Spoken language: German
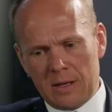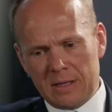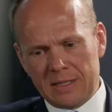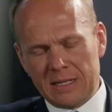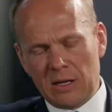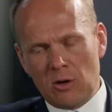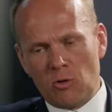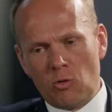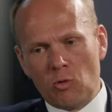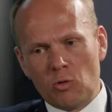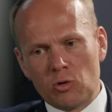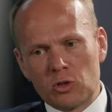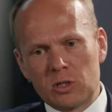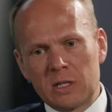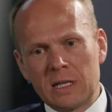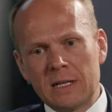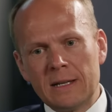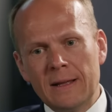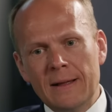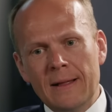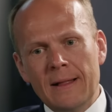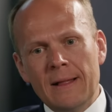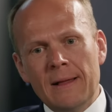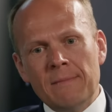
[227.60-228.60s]
äh, sehr hoch
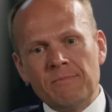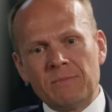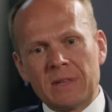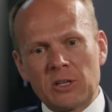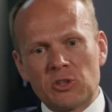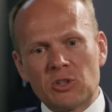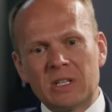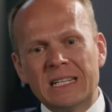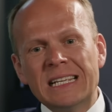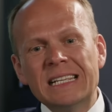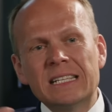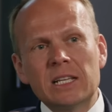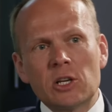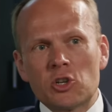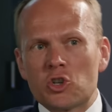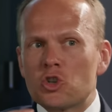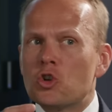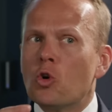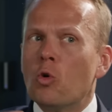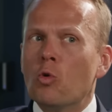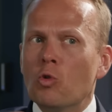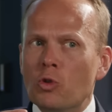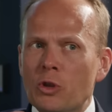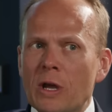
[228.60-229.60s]
sind. Also dieser
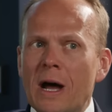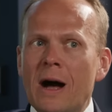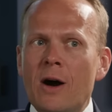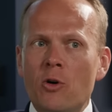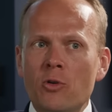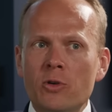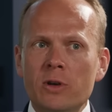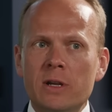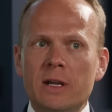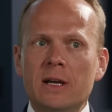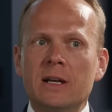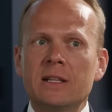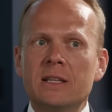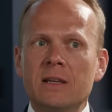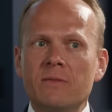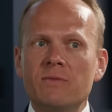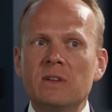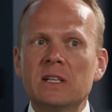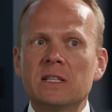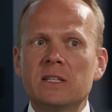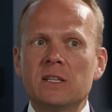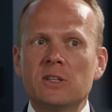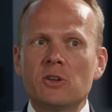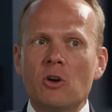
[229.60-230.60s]
Showdown, ja, der
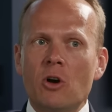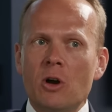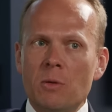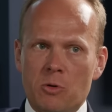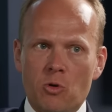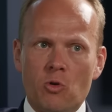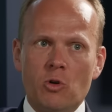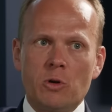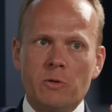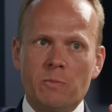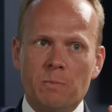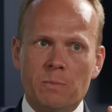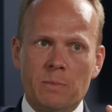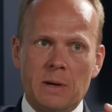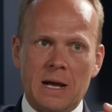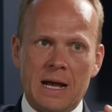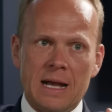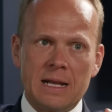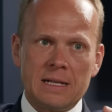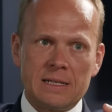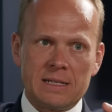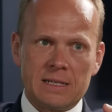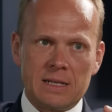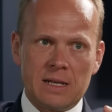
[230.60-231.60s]
wird sich auch am
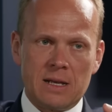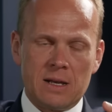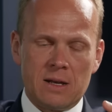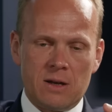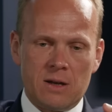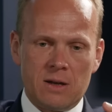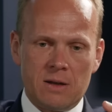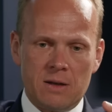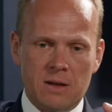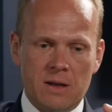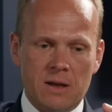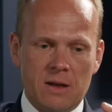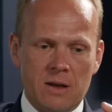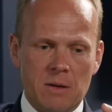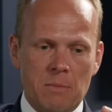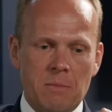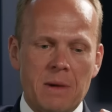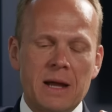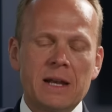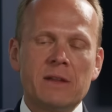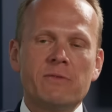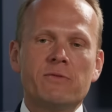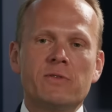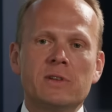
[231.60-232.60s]
Goldpreis
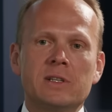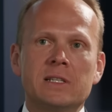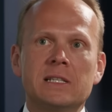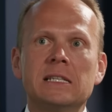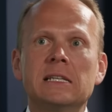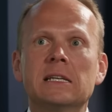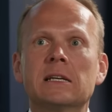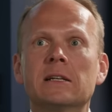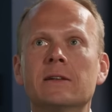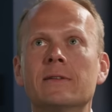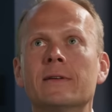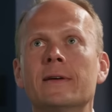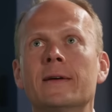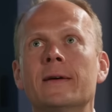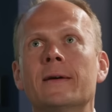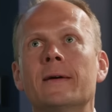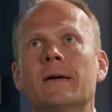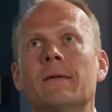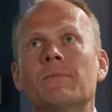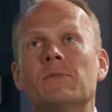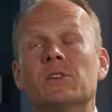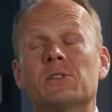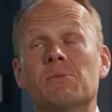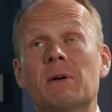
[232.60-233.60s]
manifestieren.
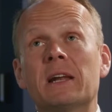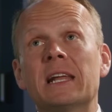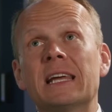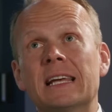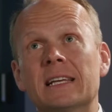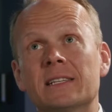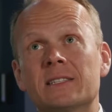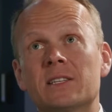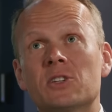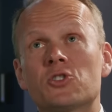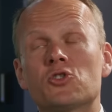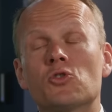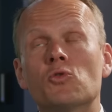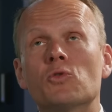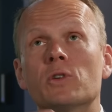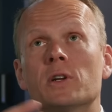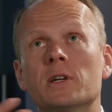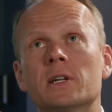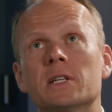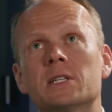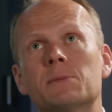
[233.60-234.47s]
Das war der erste Showdown. Der